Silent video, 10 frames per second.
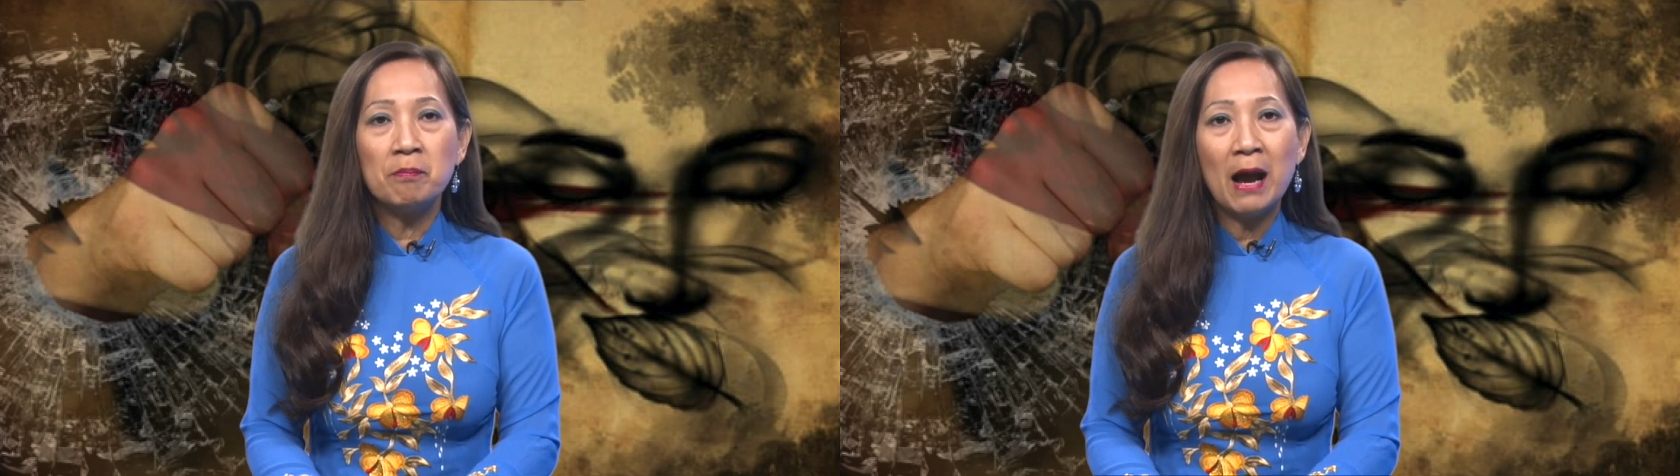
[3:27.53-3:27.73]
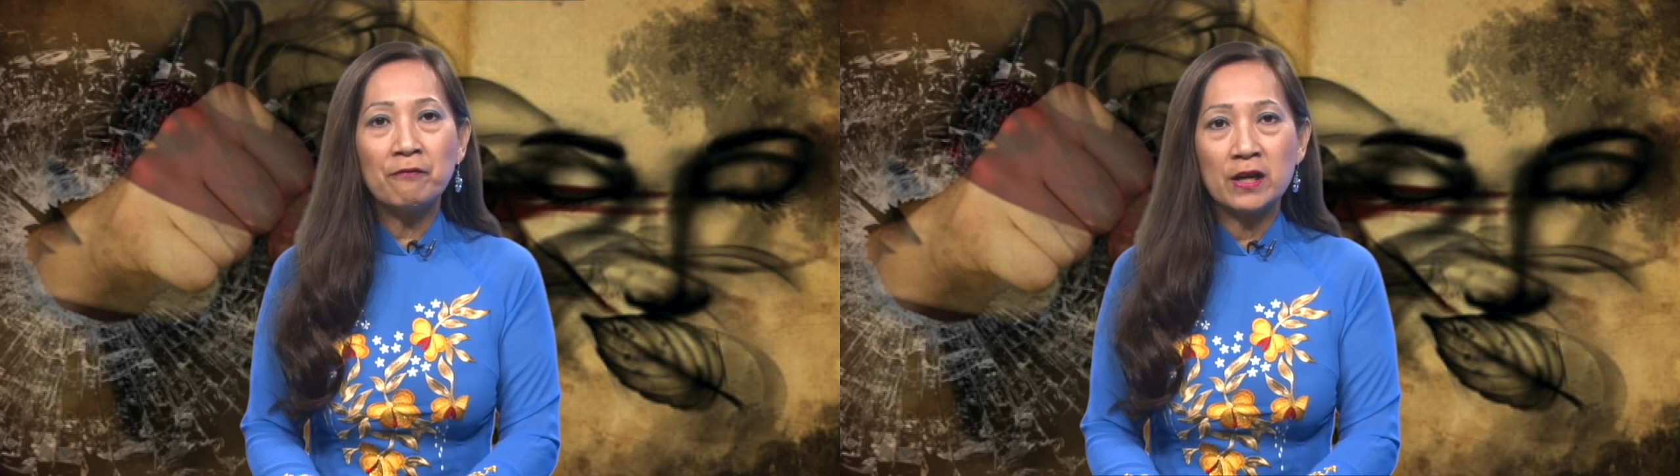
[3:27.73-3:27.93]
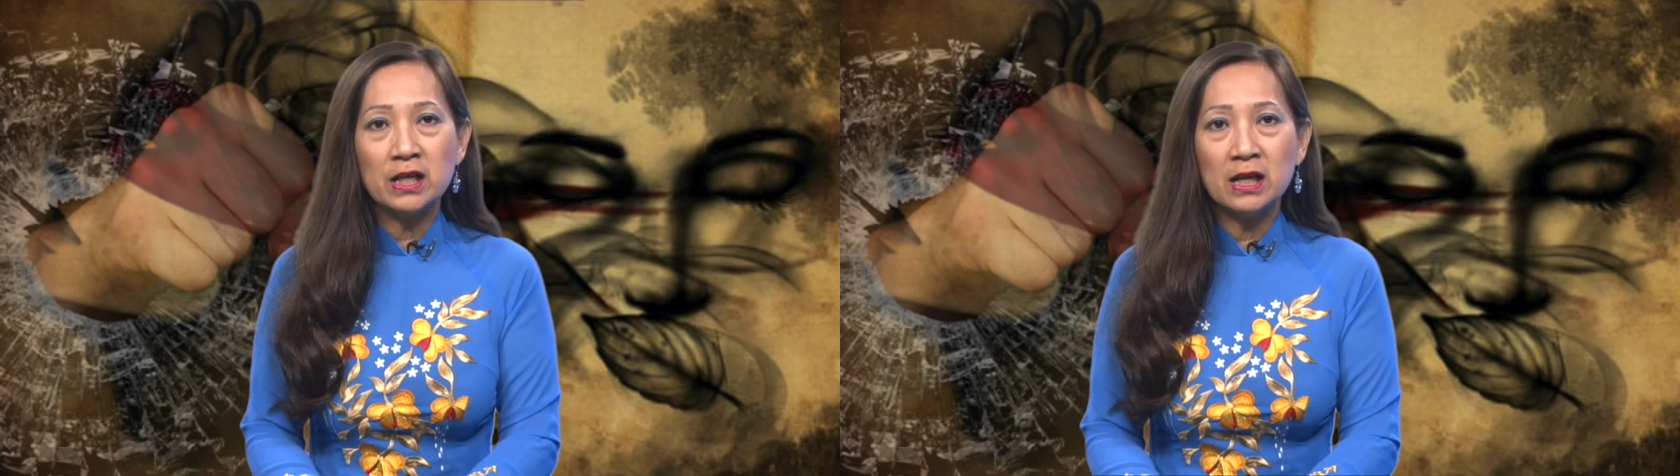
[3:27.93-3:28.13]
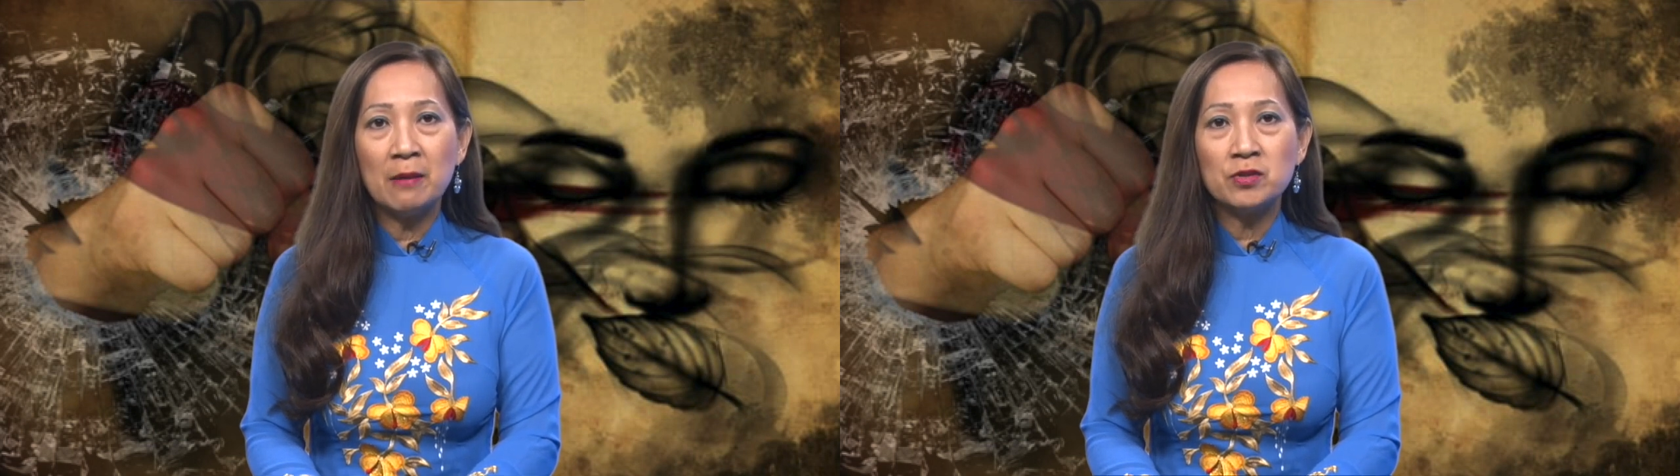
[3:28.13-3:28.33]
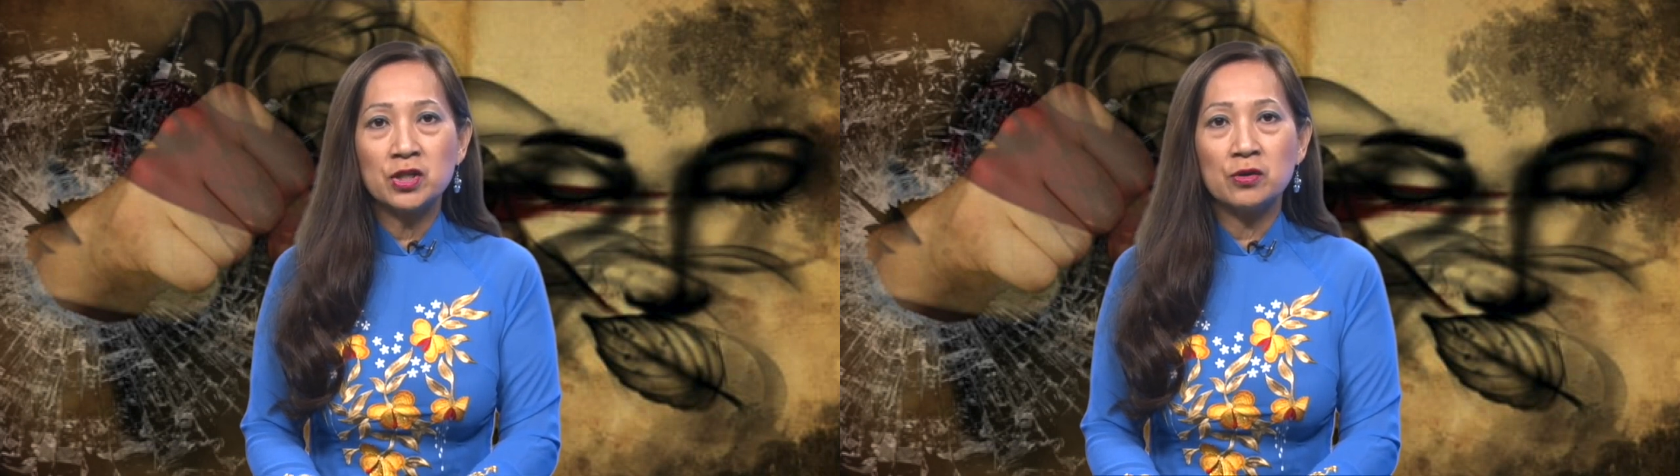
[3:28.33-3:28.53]

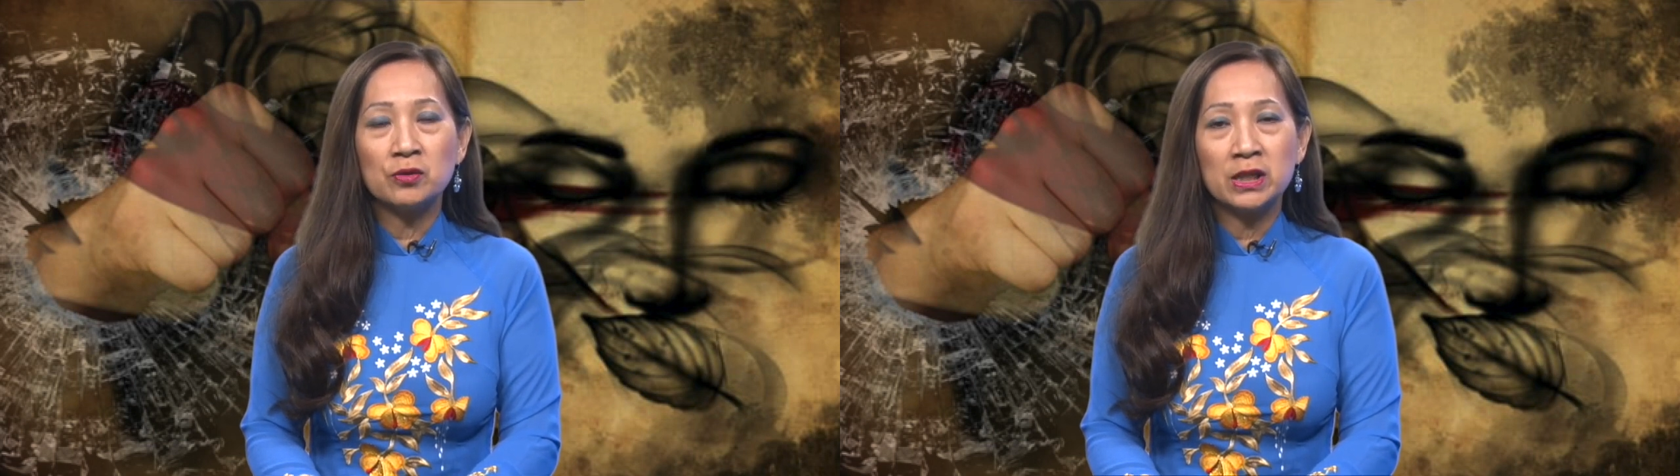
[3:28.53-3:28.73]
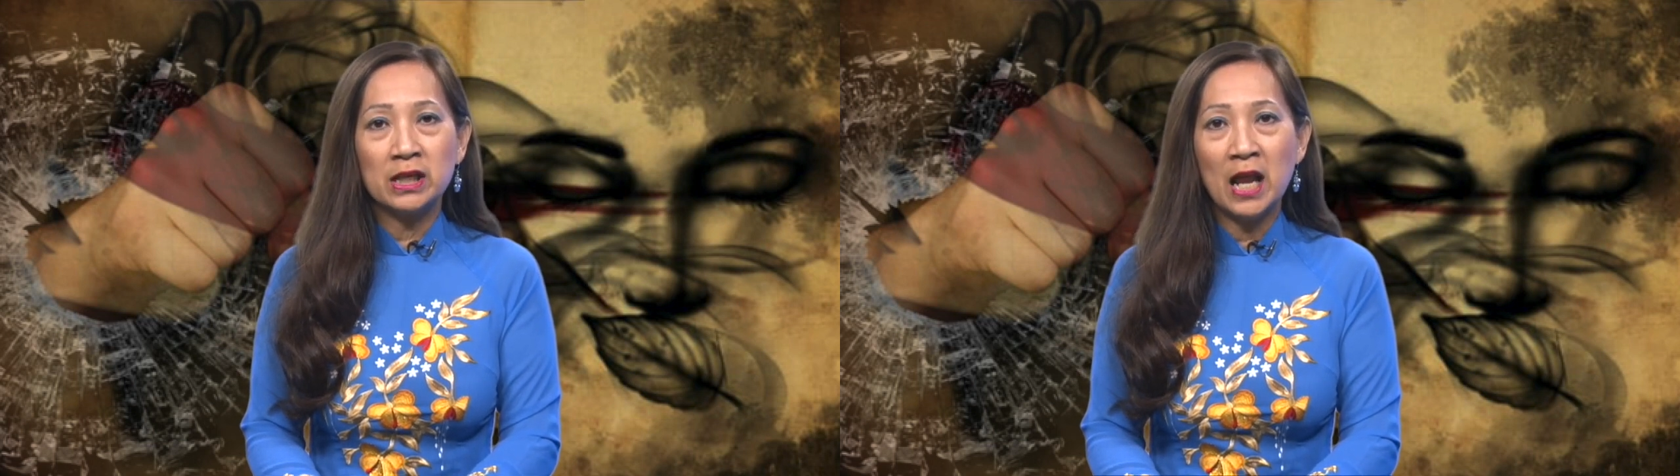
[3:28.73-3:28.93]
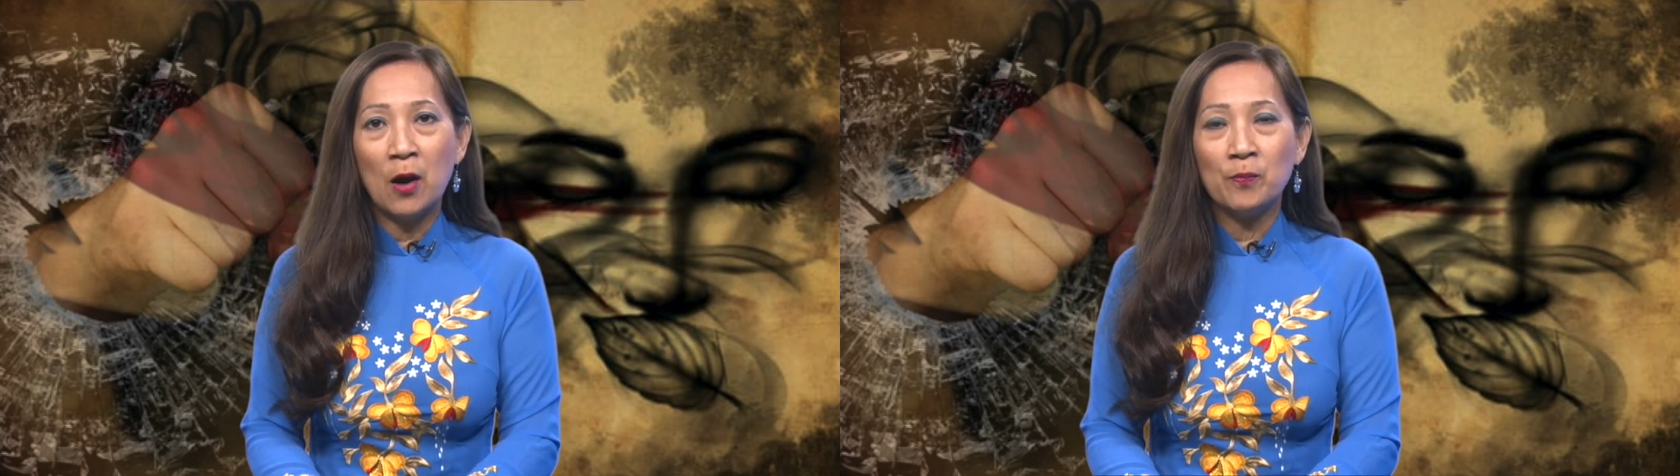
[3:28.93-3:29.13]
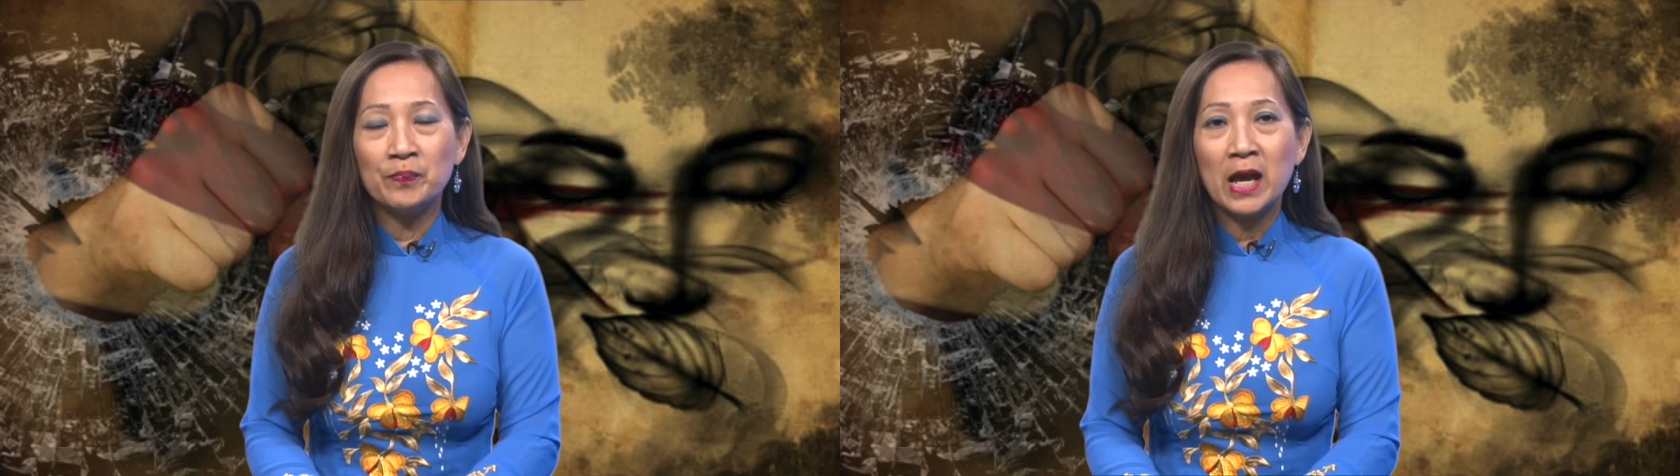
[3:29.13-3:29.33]
3,5 triệu tỷ đồng,